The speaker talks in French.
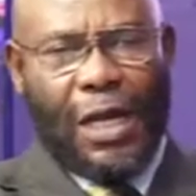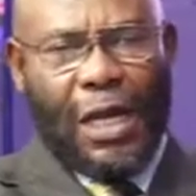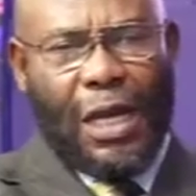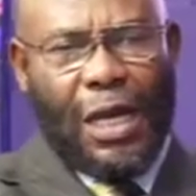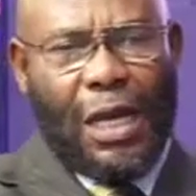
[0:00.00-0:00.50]

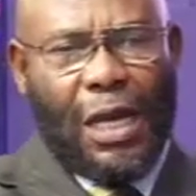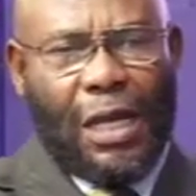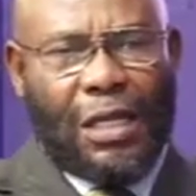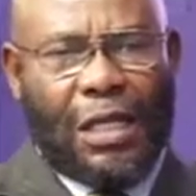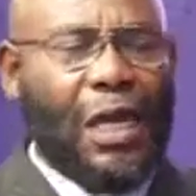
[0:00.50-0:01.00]
Et
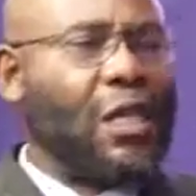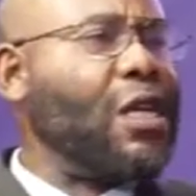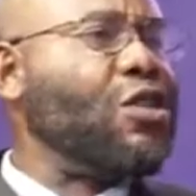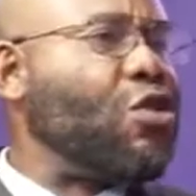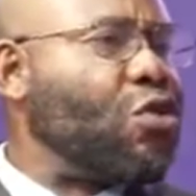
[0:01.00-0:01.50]

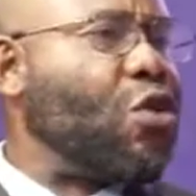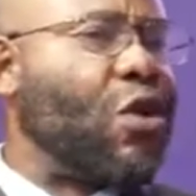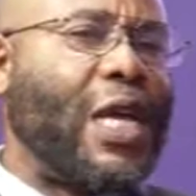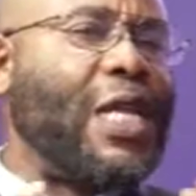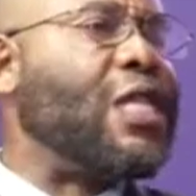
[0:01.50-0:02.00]
certains
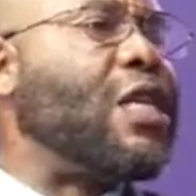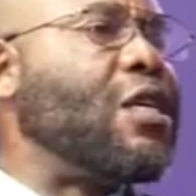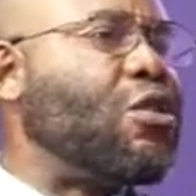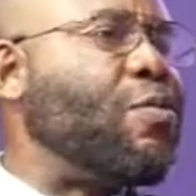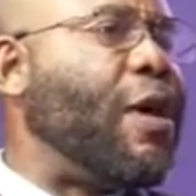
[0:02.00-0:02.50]
historiens
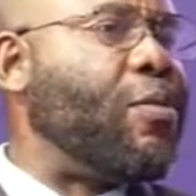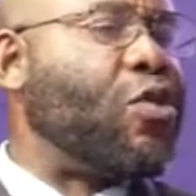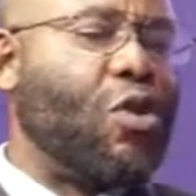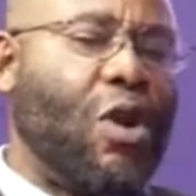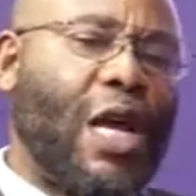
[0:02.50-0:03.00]
disent même
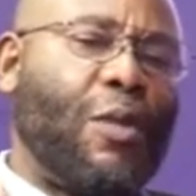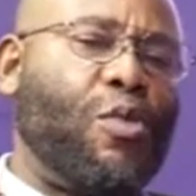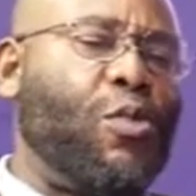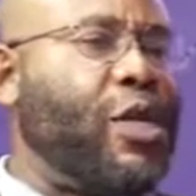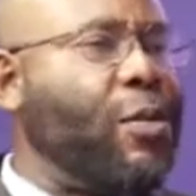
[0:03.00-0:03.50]
que la
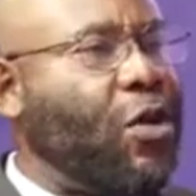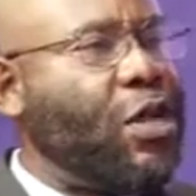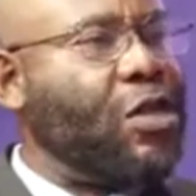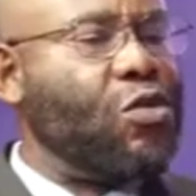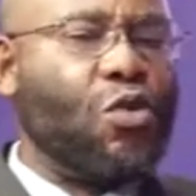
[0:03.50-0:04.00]
République
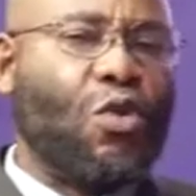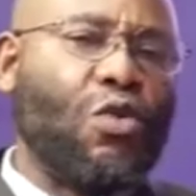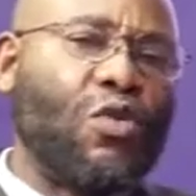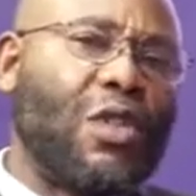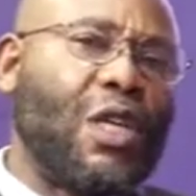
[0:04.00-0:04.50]
démocratique du
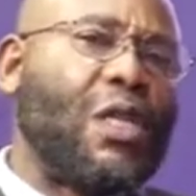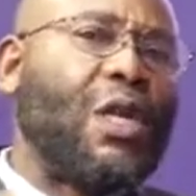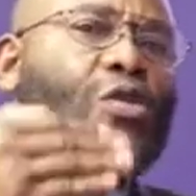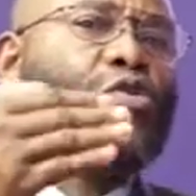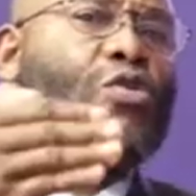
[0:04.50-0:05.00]
Congo
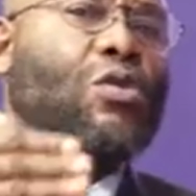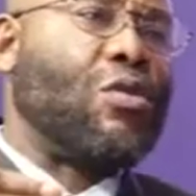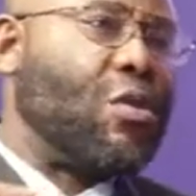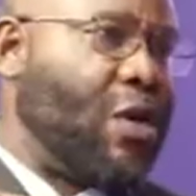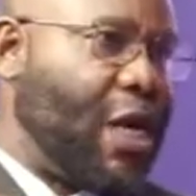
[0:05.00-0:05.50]
s'étend
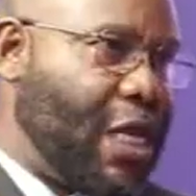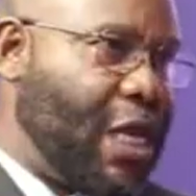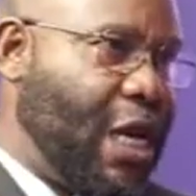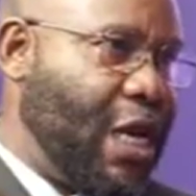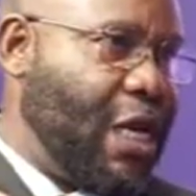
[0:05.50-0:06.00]
jusqu'à
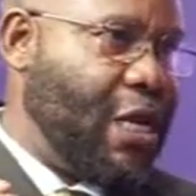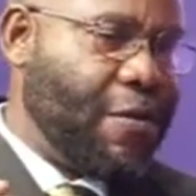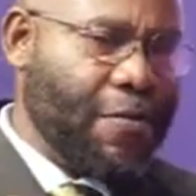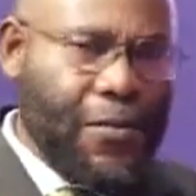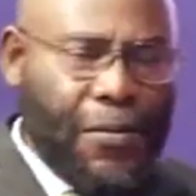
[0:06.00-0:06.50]
Kigali.
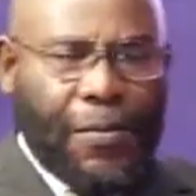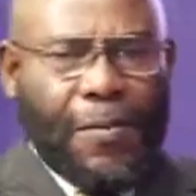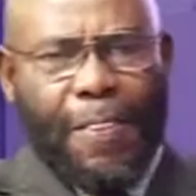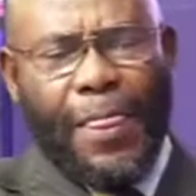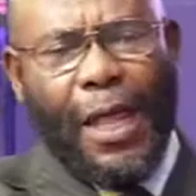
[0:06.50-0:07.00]

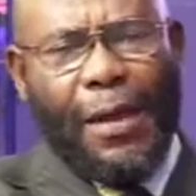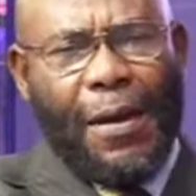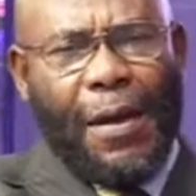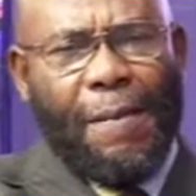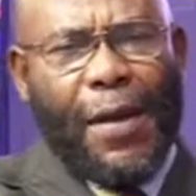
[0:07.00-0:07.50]

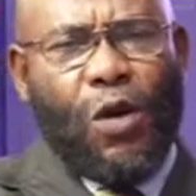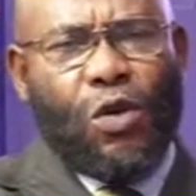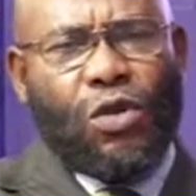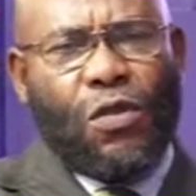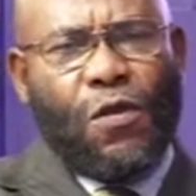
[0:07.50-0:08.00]
Mais
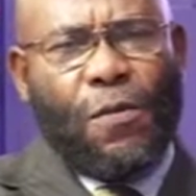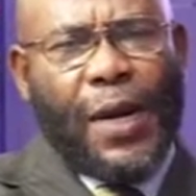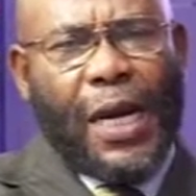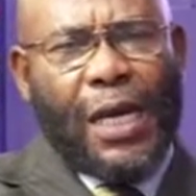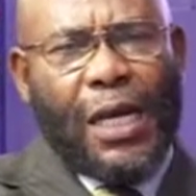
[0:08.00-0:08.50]
lorsque vous
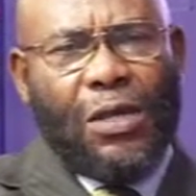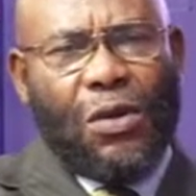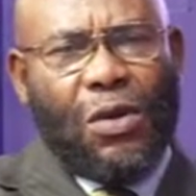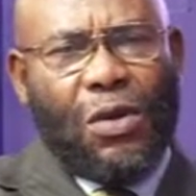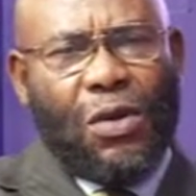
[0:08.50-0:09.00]
parlez
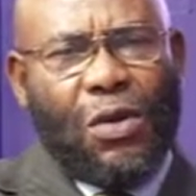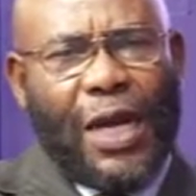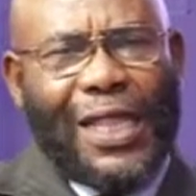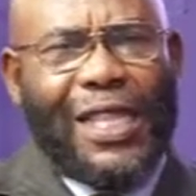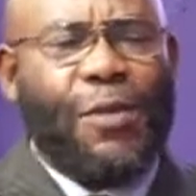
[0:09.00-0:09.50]
de
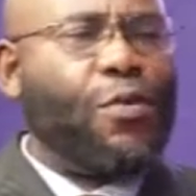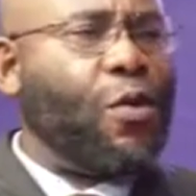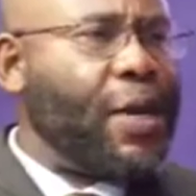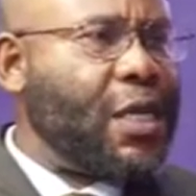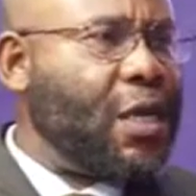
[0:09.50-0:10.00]
la
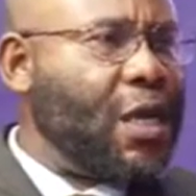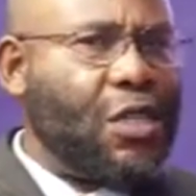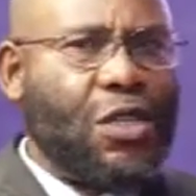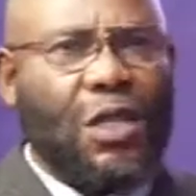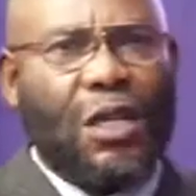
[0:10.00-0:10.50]
diplomatie
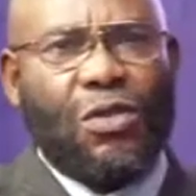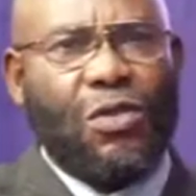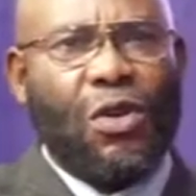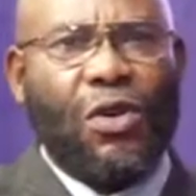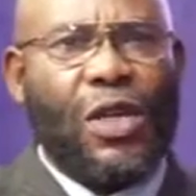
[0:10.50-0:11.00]
agissante,
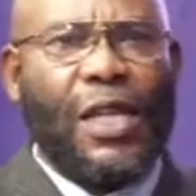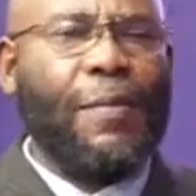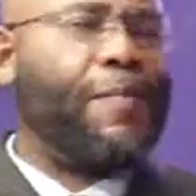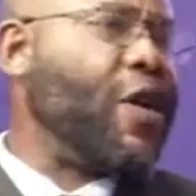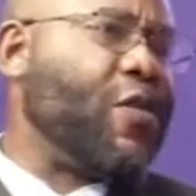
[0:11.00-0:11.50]
non, il n'y a
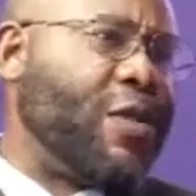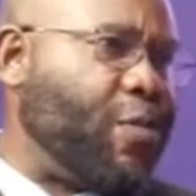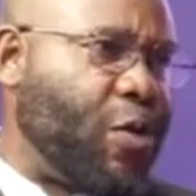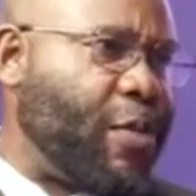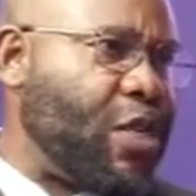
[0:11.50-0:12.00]
pas eu
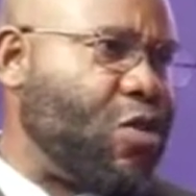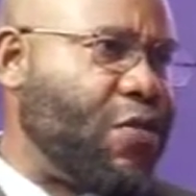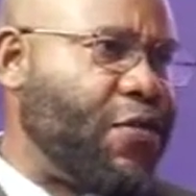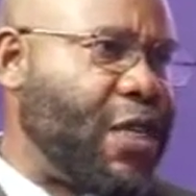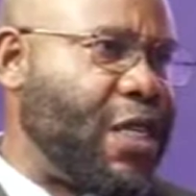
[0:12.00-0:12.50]
diplomatie en
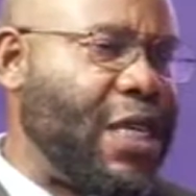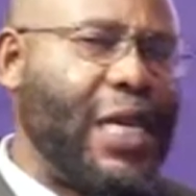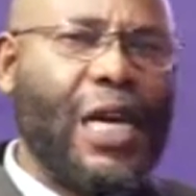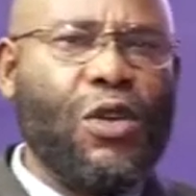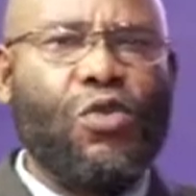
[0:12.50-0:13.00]
fait. Il y
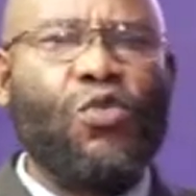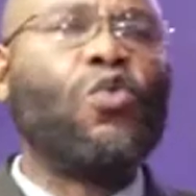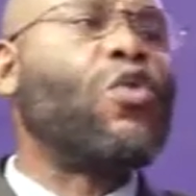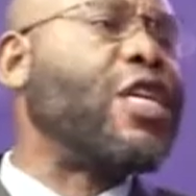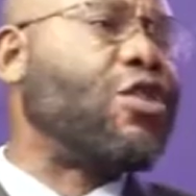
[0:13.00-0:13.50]
a eu
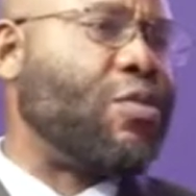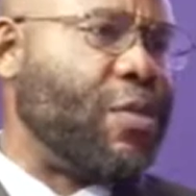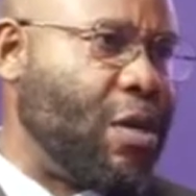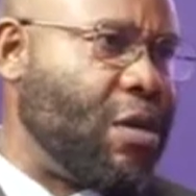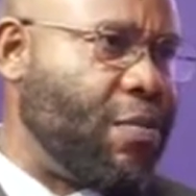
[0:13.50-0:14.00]

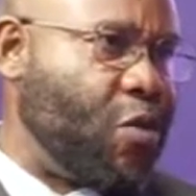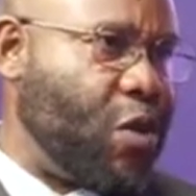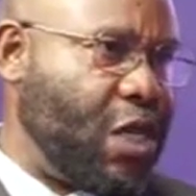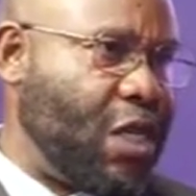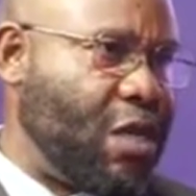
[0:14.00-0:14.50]
tourisme
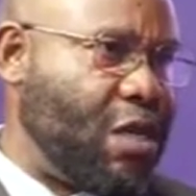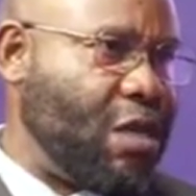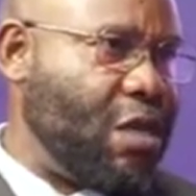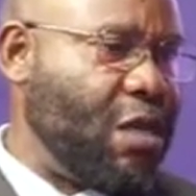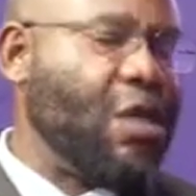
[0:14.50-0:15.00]
politique.
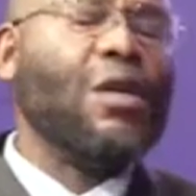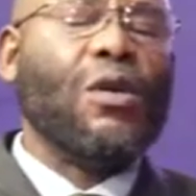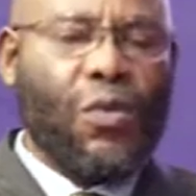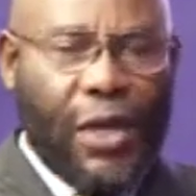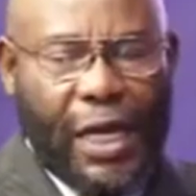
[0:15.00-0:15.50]
Tourisme
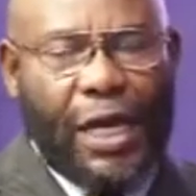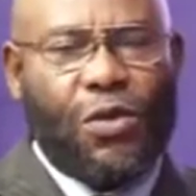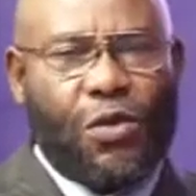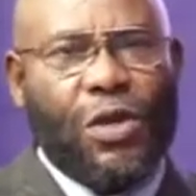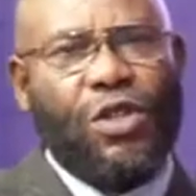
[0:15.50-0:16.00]
Oui, il y a eu
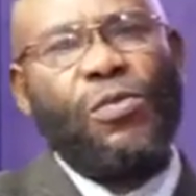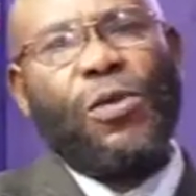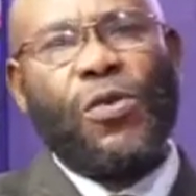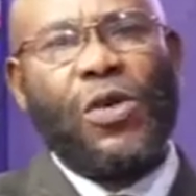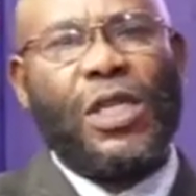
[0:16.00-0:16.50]
tourisme
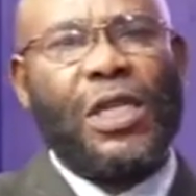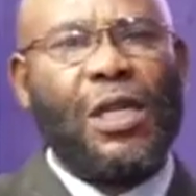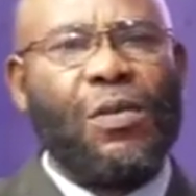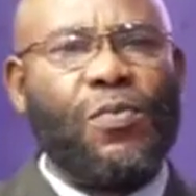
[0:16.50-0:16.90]
politique.